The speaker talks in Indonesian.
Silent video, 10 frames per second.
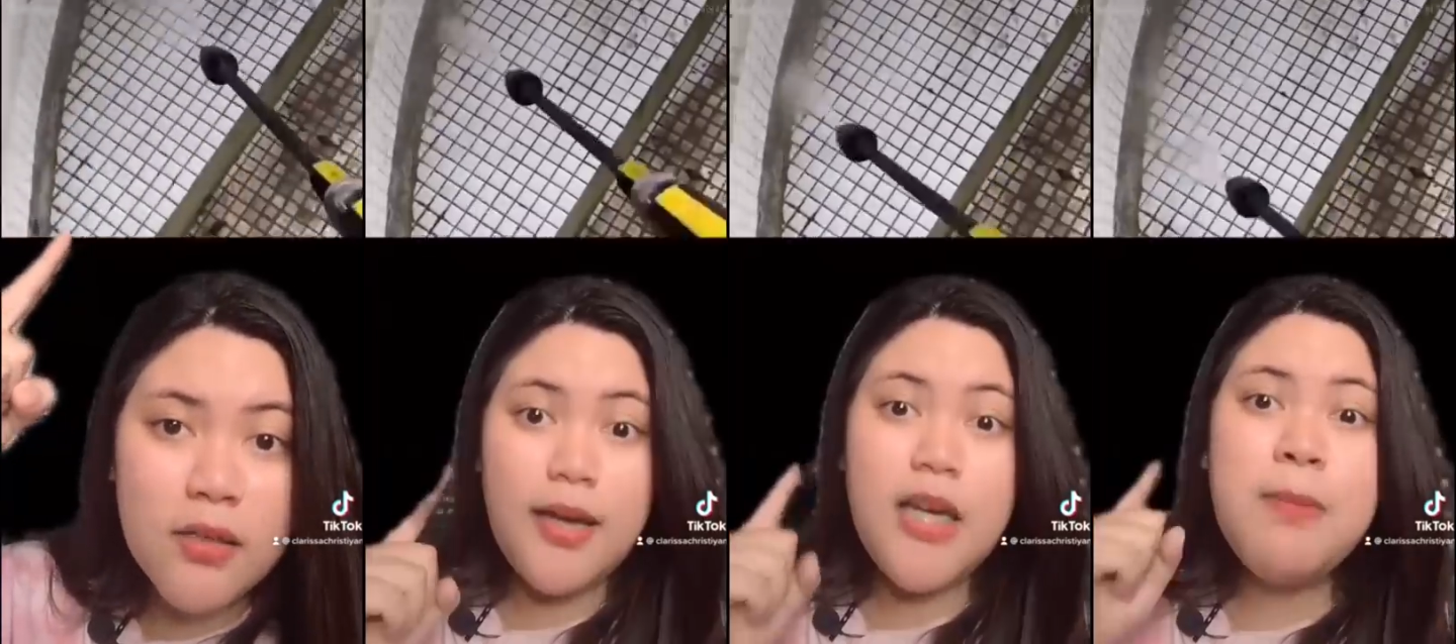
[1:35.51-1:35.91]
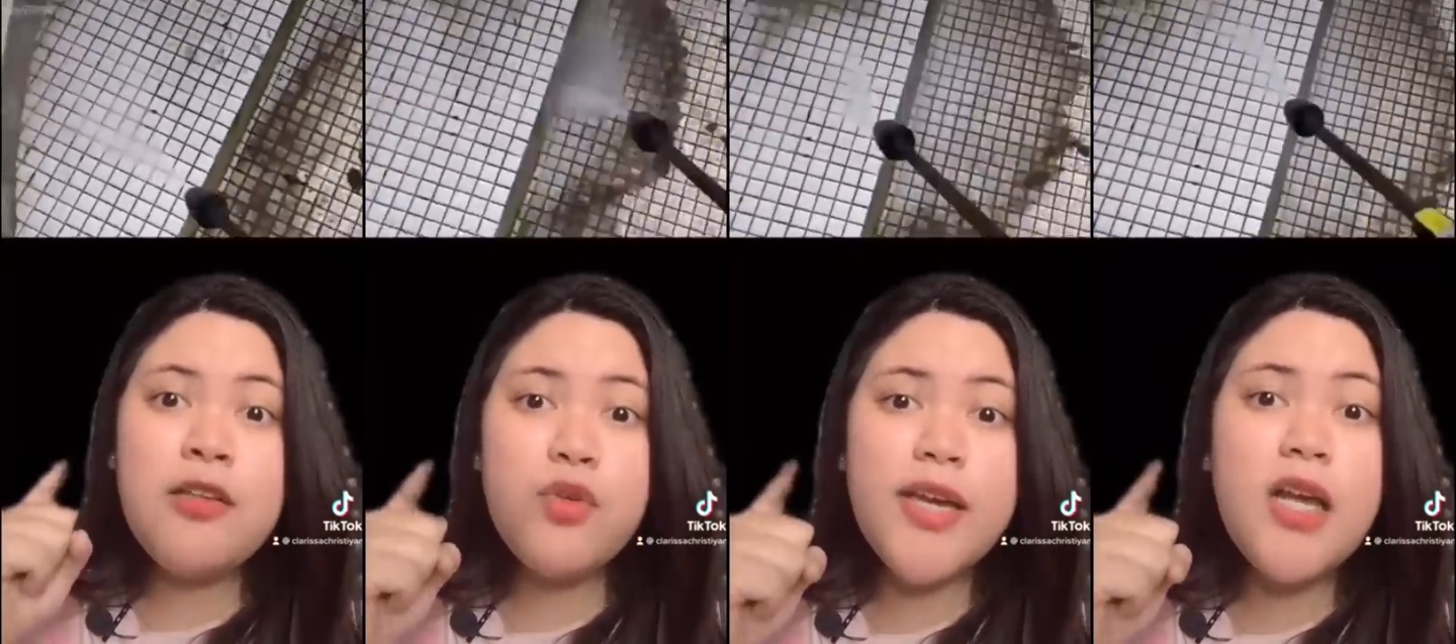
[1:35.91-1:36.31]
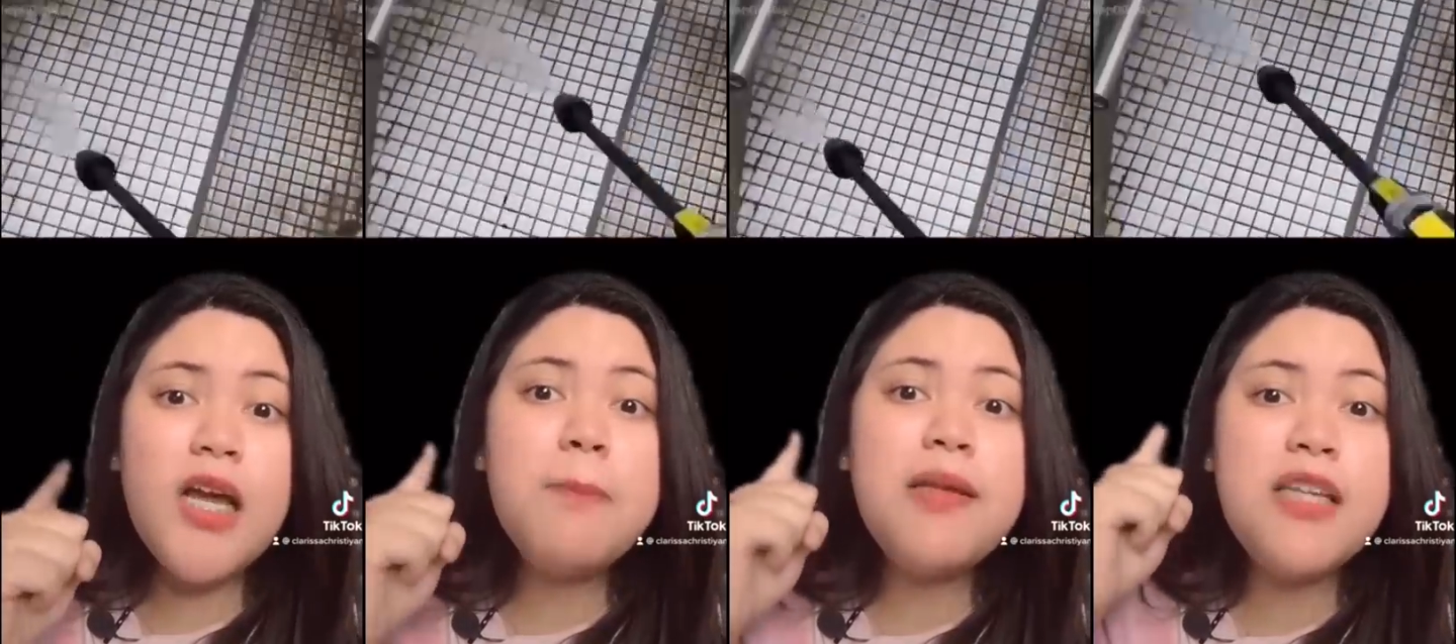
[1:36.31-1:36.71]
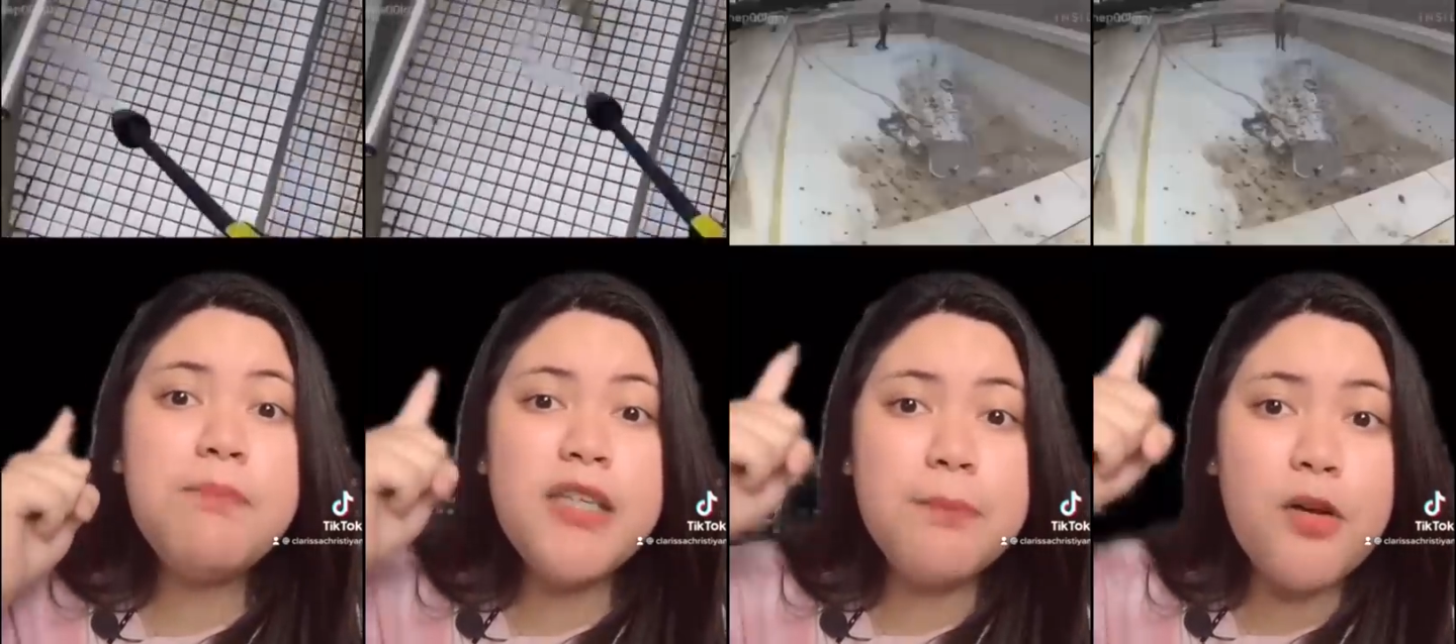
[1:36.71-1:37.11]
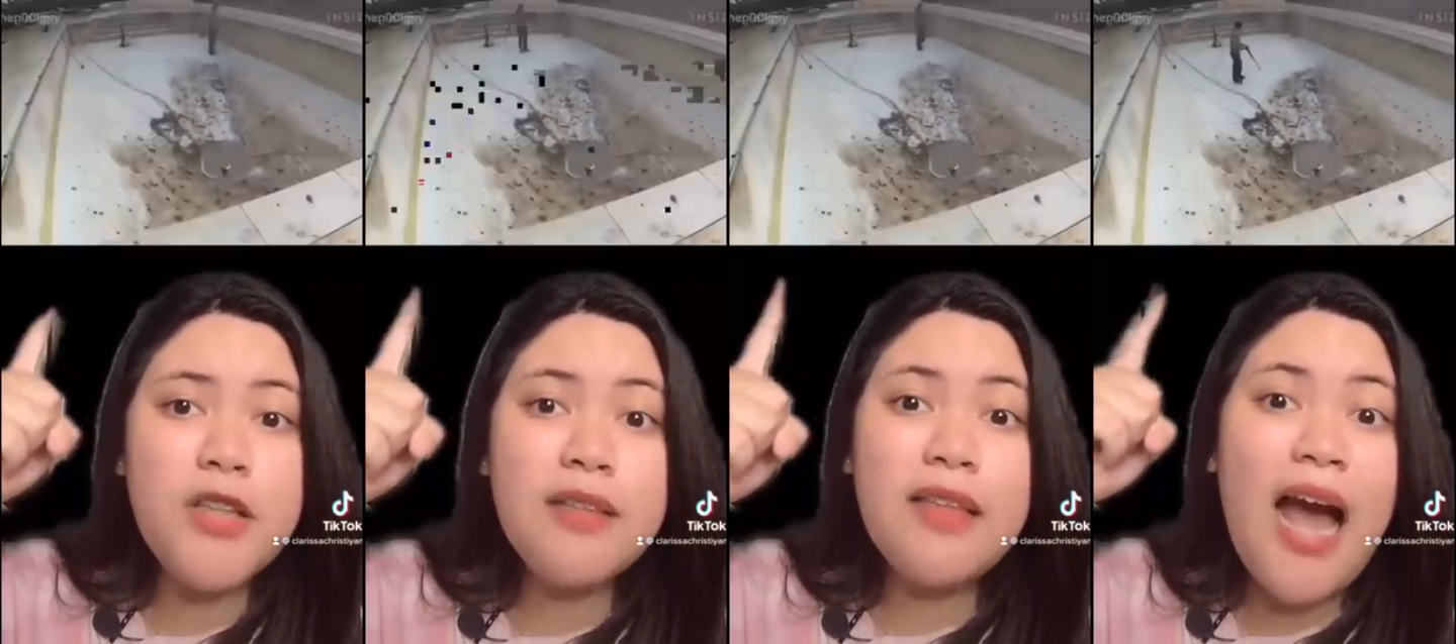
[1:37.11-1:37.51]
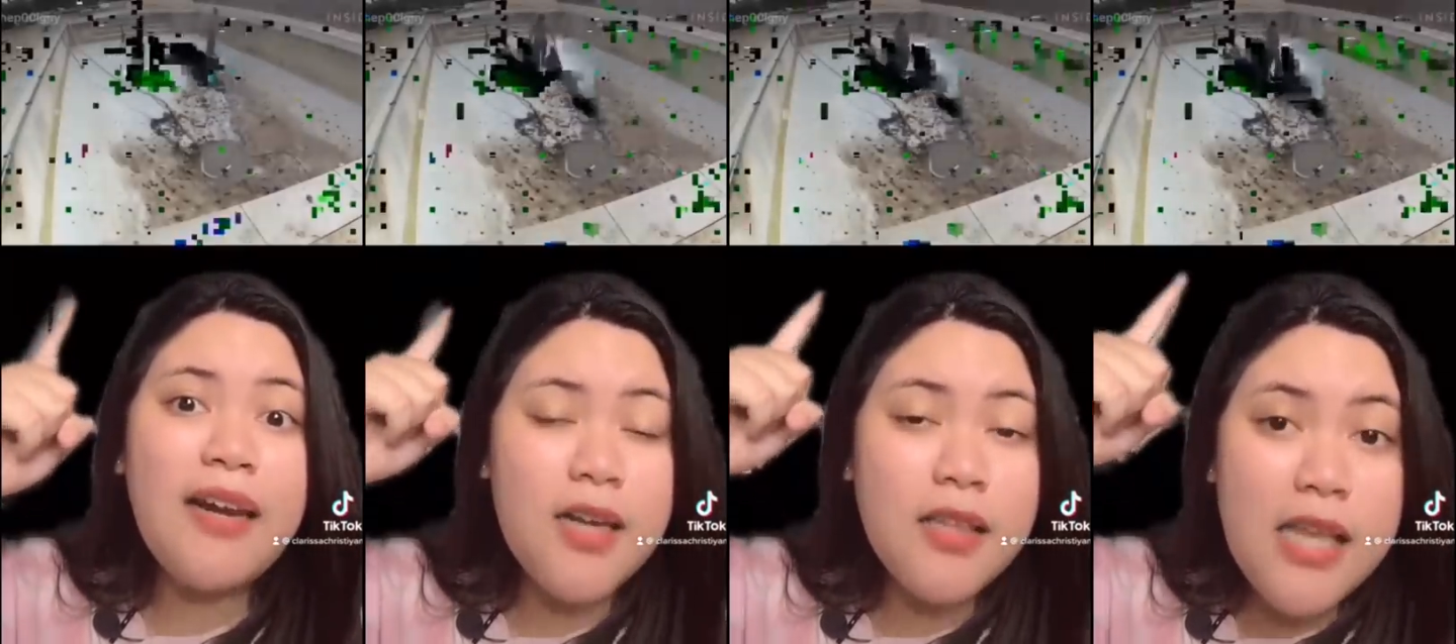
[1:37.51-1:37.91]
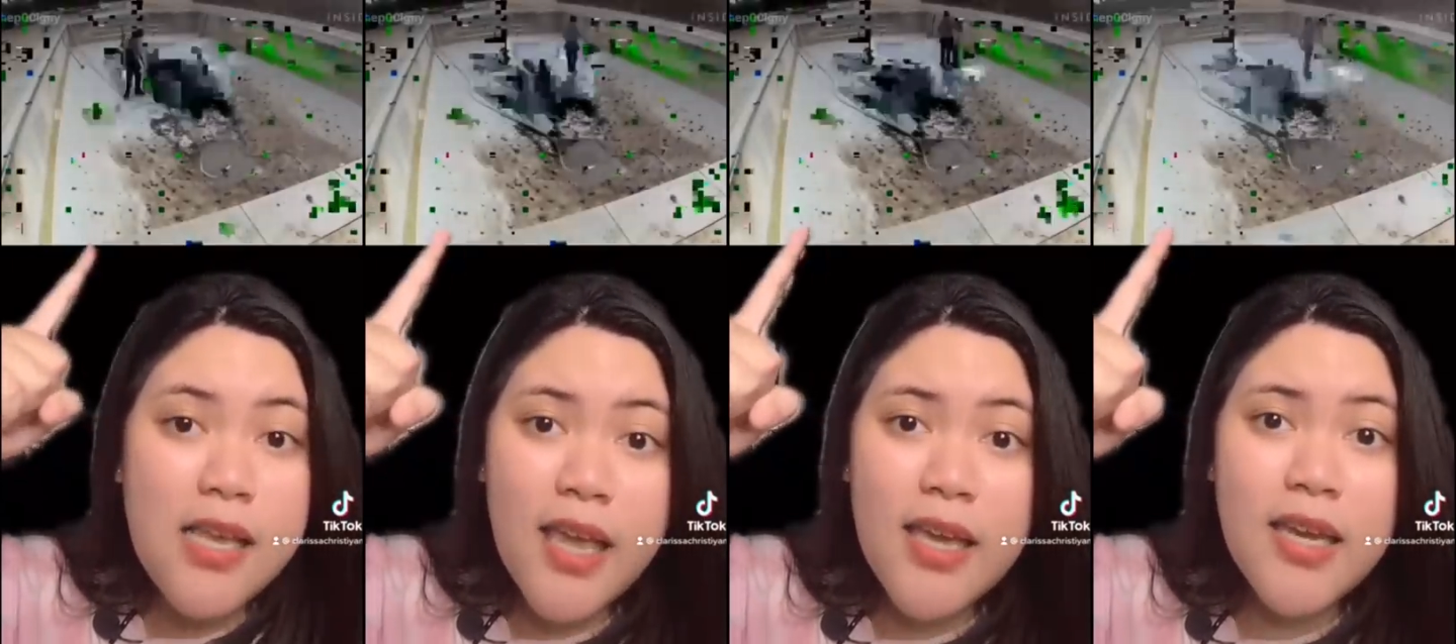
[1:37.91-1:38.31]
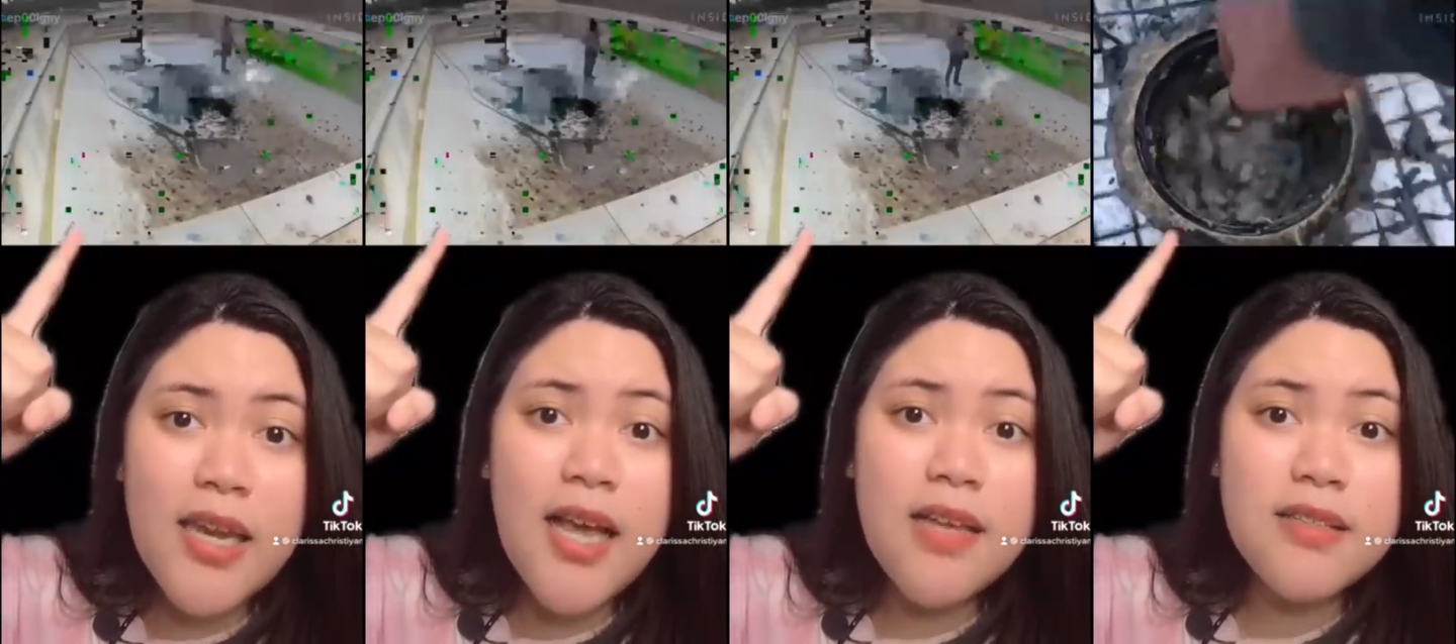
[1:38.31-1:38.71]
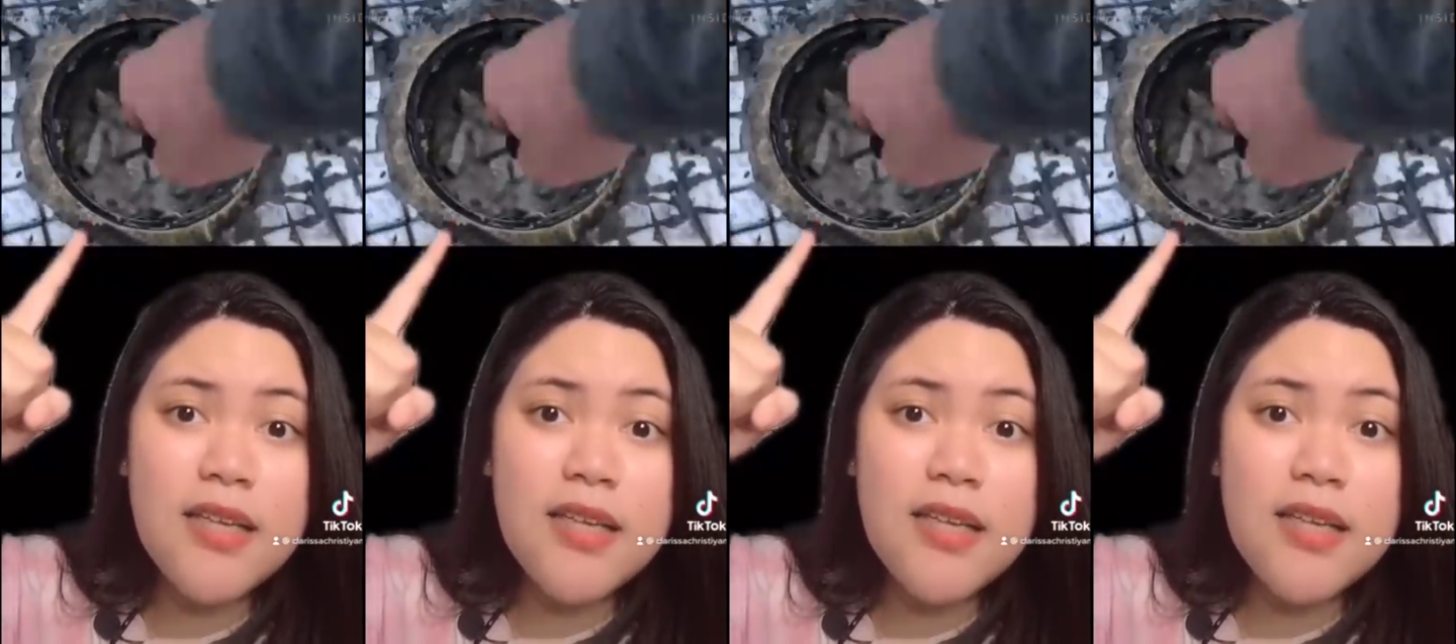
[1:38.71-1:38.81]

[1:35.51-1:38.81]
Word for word: dimasukin ke mesin penyemprot yang tekanannya tinggi kayak gini guys.